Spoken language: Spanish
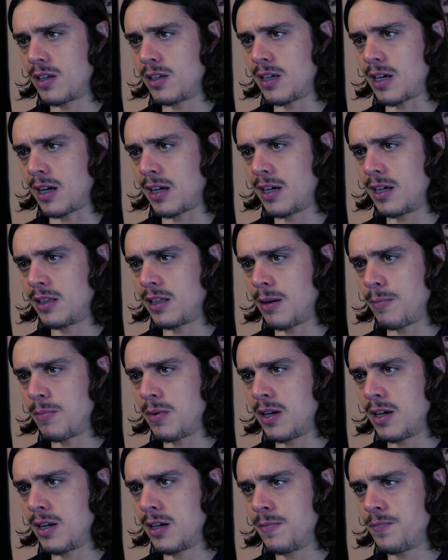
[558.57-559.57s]
Y aquí
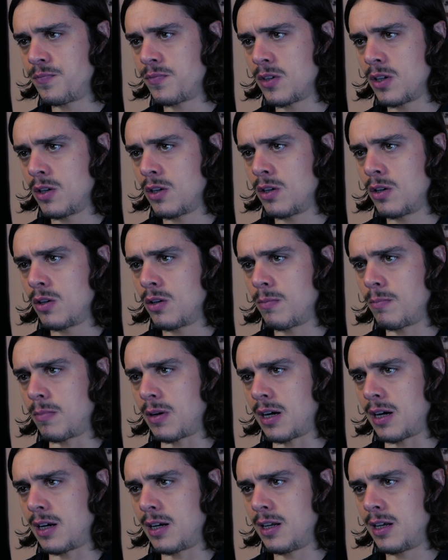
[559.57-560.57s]
también
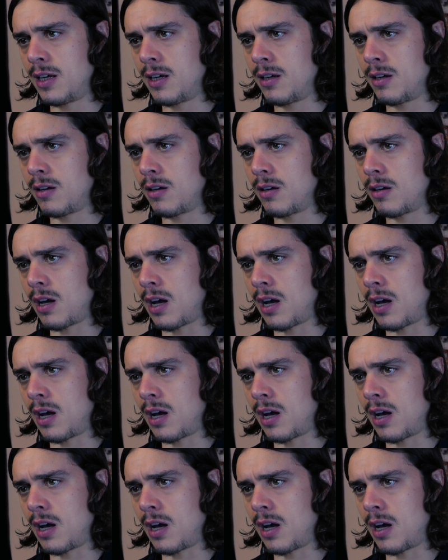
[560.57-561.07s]
Vale,